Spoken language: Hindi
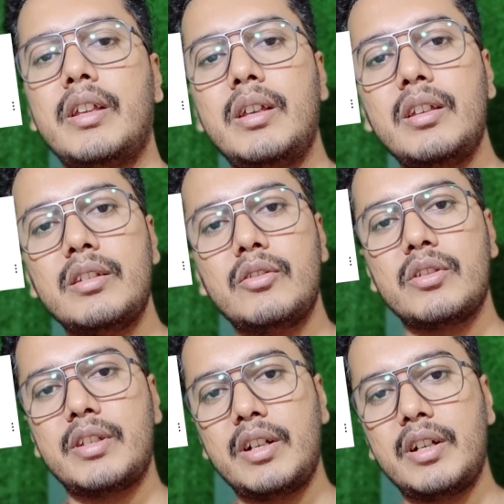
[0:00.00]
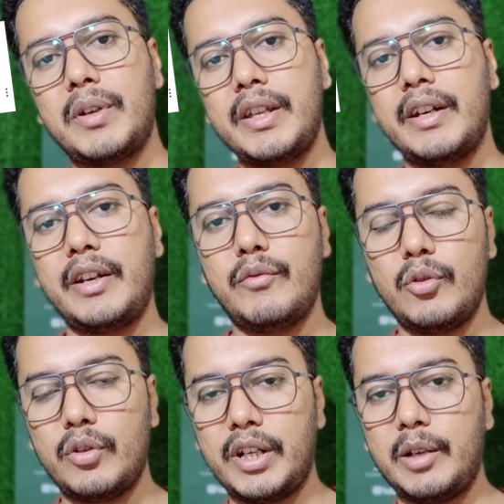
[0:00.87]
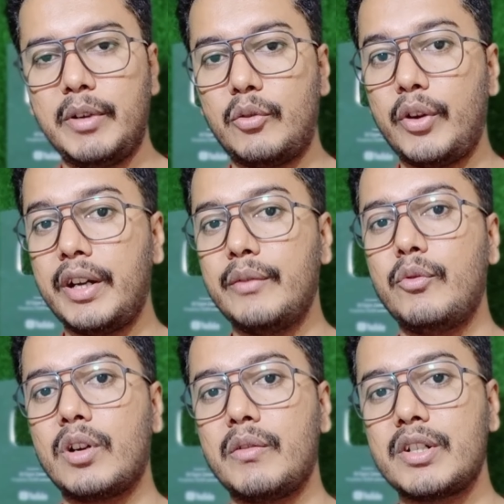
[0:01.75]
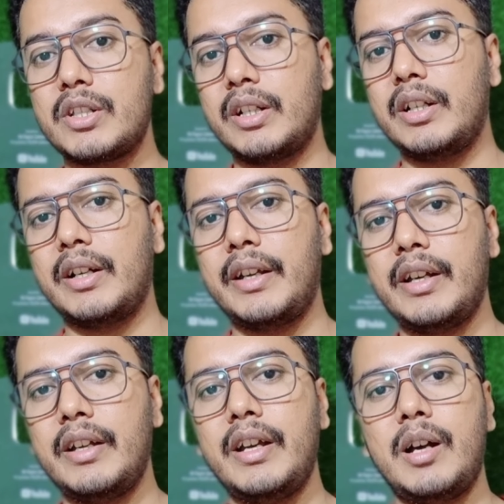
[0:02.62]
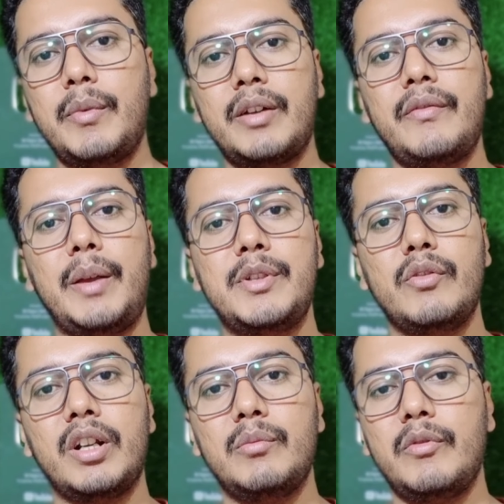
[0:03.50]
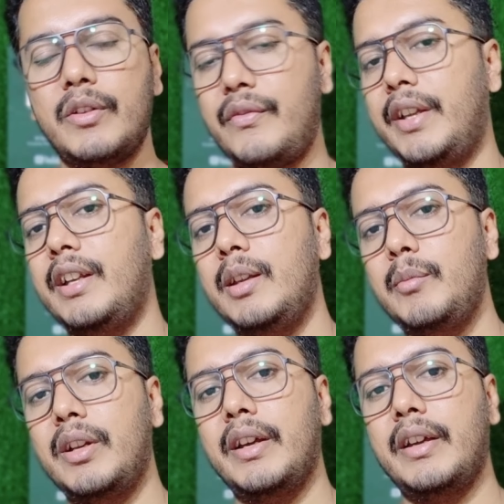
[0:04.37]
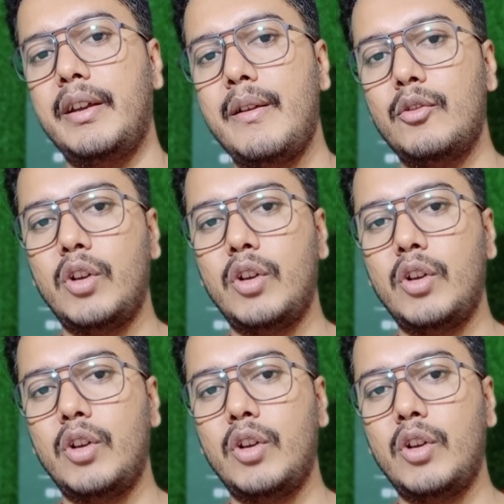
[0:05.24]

कि सर आपका ये ट्रिक फॉलो करने के बाद ट्वेंटी फोर आवर्स तक लग गया है हमारा फाइव जी वेलकम ऑफर फाइनली मिल गया है